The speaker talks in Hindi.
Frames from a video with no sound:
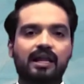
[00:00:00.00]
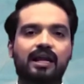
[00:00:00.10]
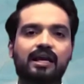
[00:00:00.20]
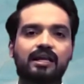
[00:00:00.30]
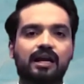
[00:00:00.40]

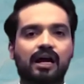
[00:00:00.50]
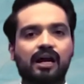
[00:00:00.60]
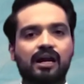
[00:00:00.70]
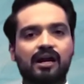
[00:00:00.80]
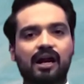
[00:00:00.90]
लेकिन
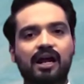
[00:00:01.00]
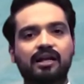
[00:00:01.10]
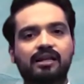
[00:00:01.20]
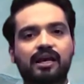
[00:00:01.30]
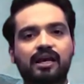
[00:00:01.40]

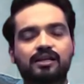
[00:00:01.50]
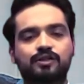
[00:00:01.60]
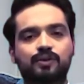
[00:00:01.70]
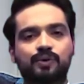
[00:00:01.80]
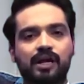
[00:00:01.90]
रात के
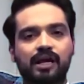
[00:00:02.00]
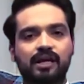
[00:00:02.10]
सोने